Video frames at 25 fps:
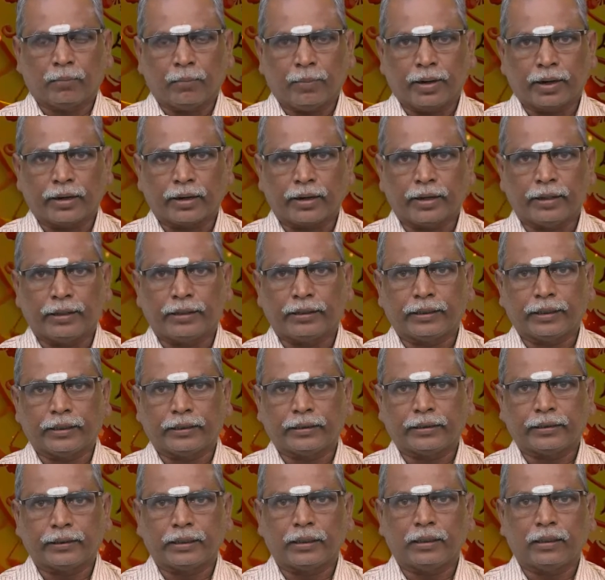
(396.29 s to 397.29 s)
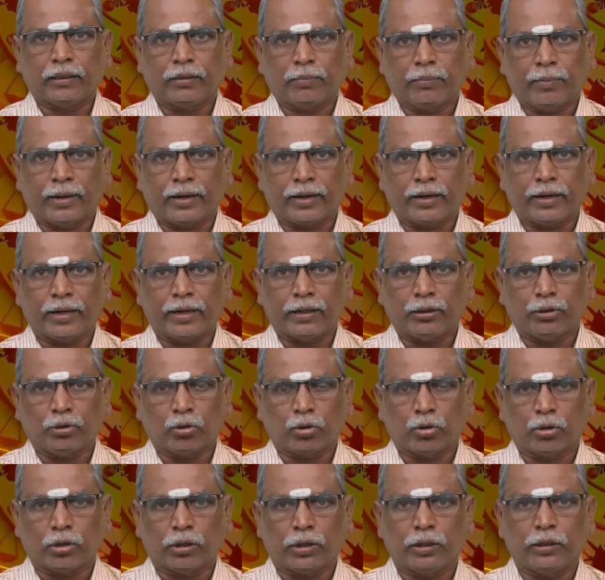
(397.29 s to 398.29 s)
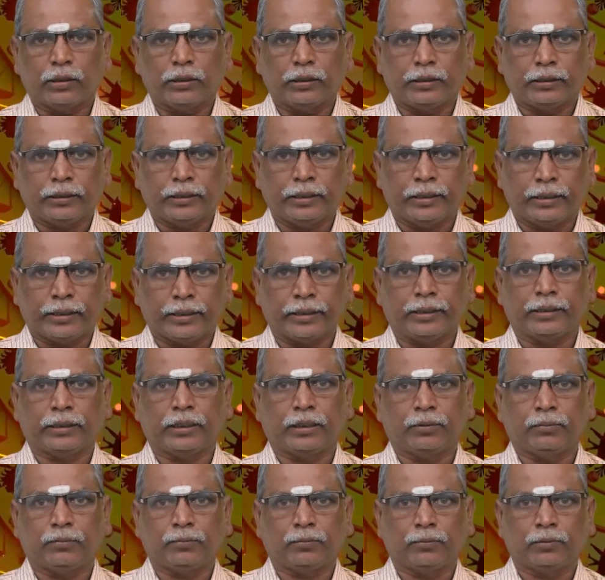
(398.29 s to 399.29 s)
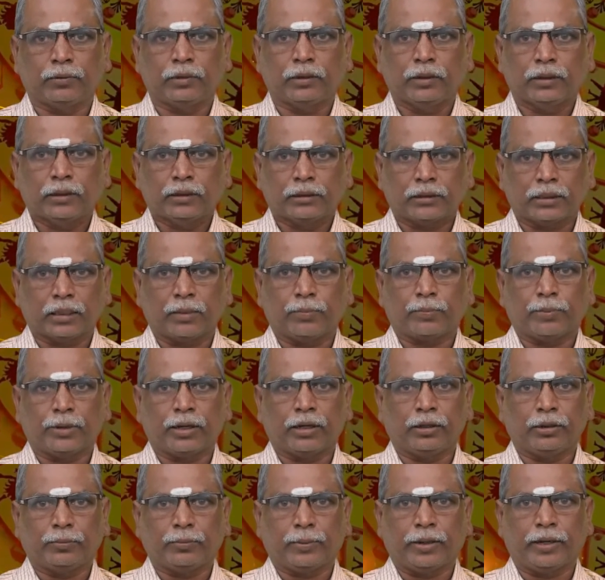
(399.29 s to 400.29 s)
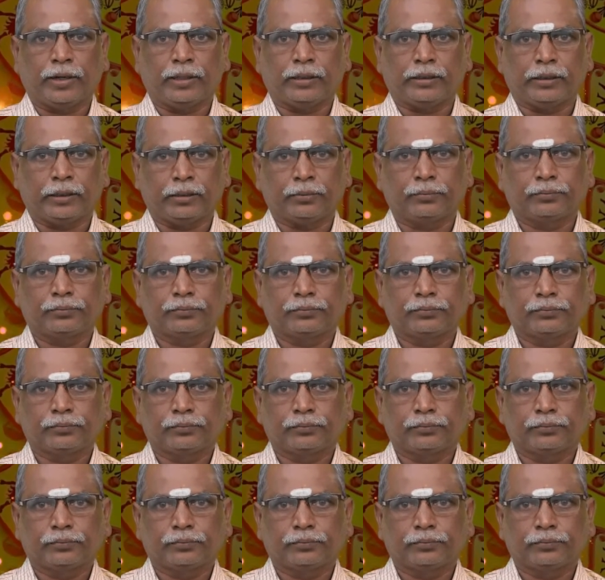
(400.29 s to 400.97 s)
மங்கள நிகழ்ச்சிகள் மங்கள யோகங்கள் இன்றைய தினம் சிறப்பான பலனை தரும்